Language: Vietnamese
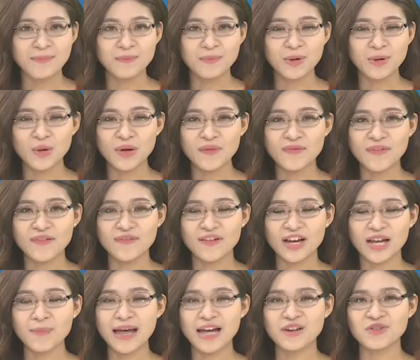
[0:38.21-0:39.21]
Mời quý vị và
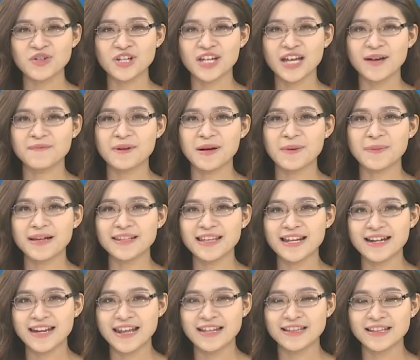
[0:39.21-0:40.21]
các bạn truy cập vào báo
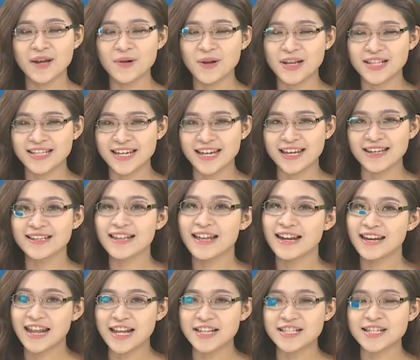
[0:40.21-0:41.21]
Thanh niên theo địa chỉ
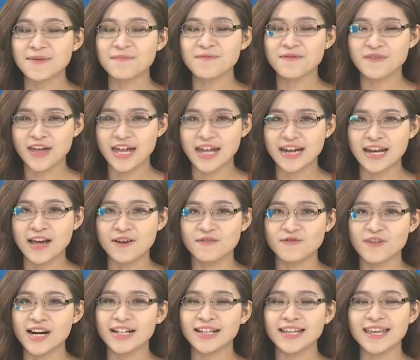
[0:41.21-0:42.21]
thanh niên.vn
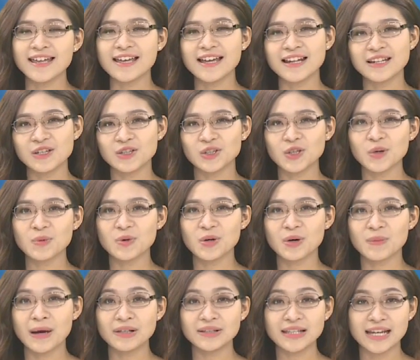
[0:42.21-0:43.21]
và đăng ký kênh YouTube của
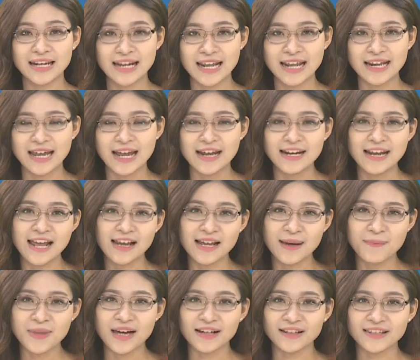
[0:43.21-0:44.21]
báo Thanh niên để
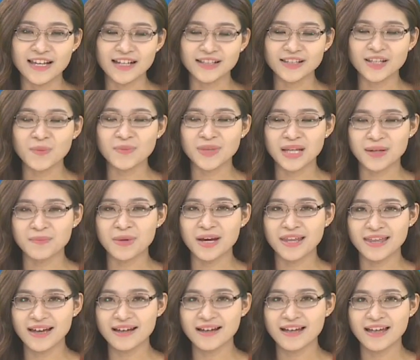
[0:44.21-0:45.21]
cập nhật những thông tin mới
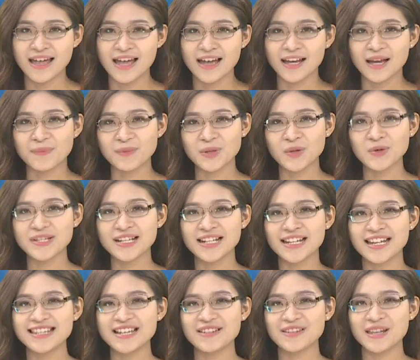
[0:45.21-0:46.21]
nhất. Cẩm Tú xin
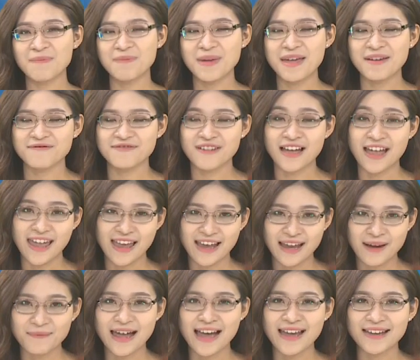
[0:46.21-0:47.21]
kính chào tạm biệt và hẹn
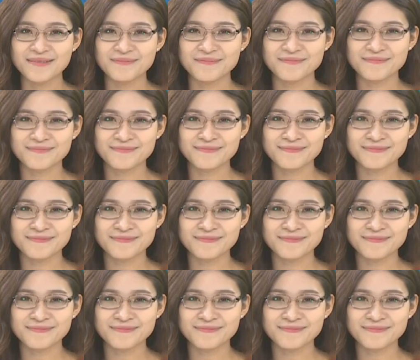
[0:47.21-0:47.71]
gặp lại.